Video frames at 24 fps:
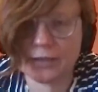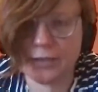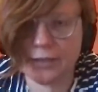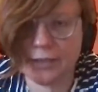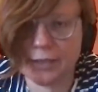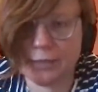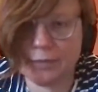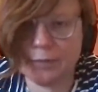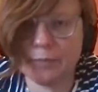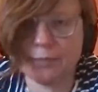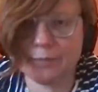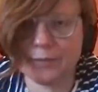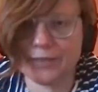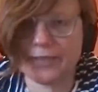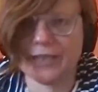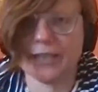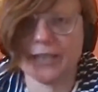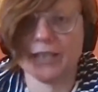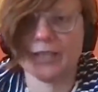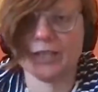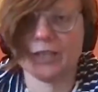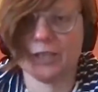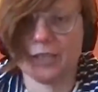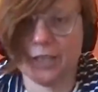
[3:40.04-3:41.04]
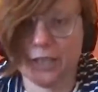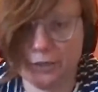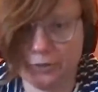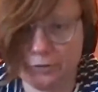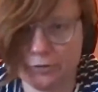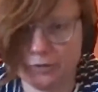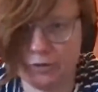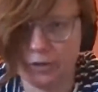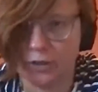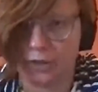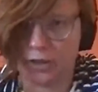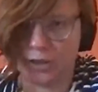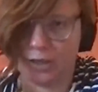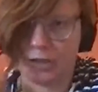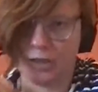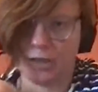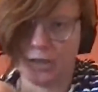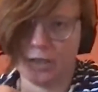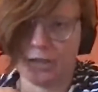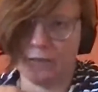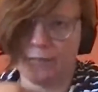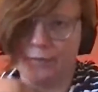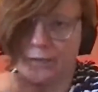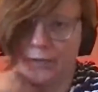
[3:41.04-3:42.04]
они как бы продолжают
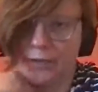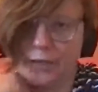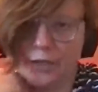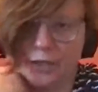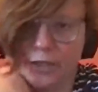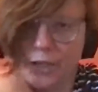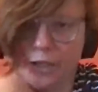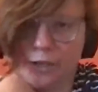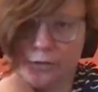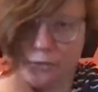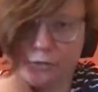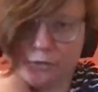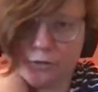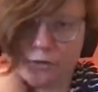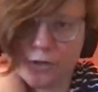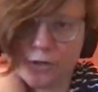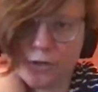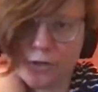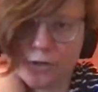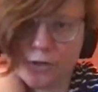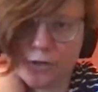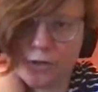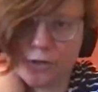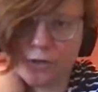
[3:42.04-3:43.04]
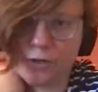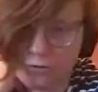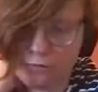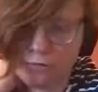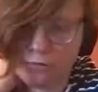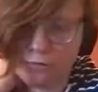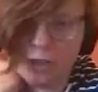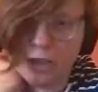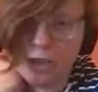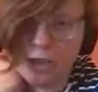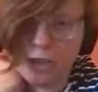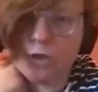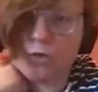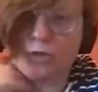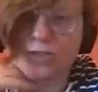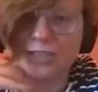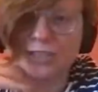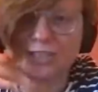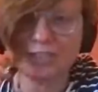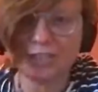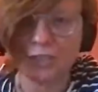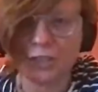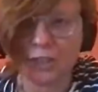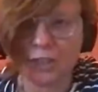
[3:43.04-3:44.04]
продолжают эту традицию. Но
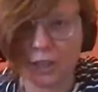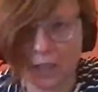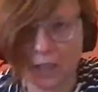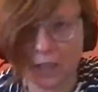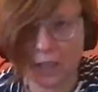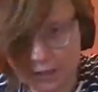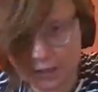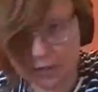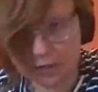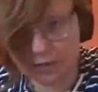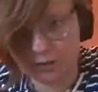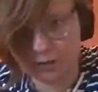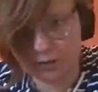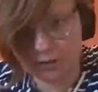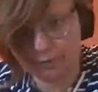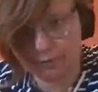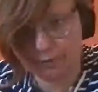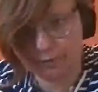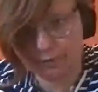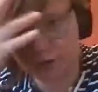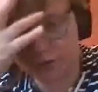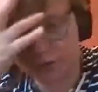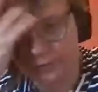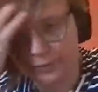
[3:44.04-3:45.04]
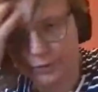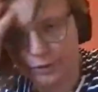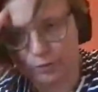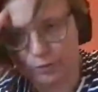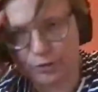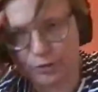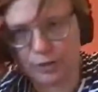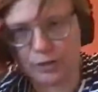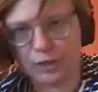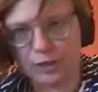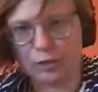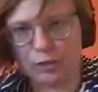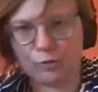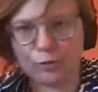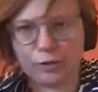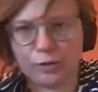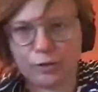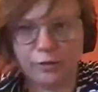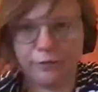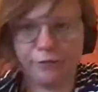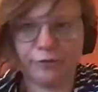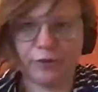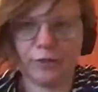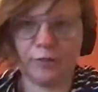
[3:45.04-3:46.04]
сейчас просто происходит
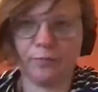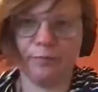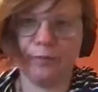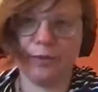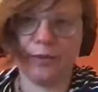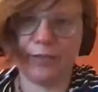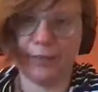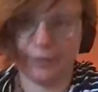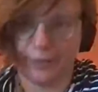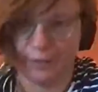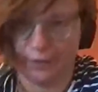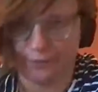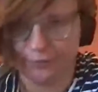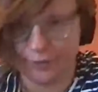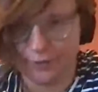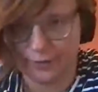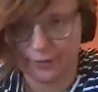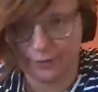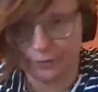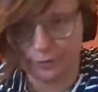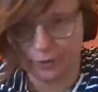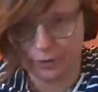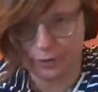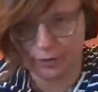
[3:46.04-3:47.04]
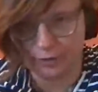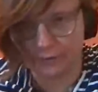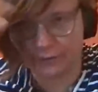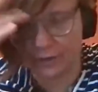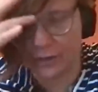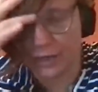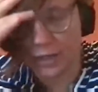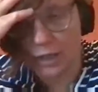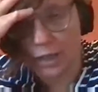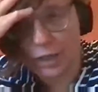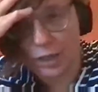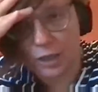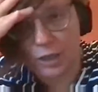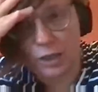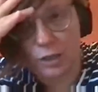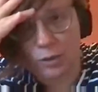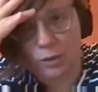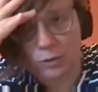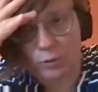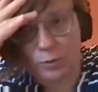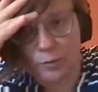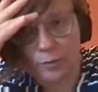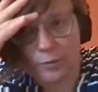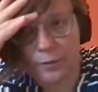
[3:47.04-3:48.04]
какой-то всплеск всего этого.
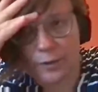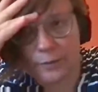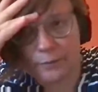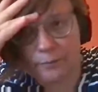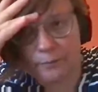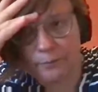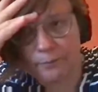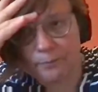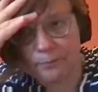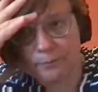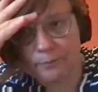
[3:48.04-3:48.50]
Кроме,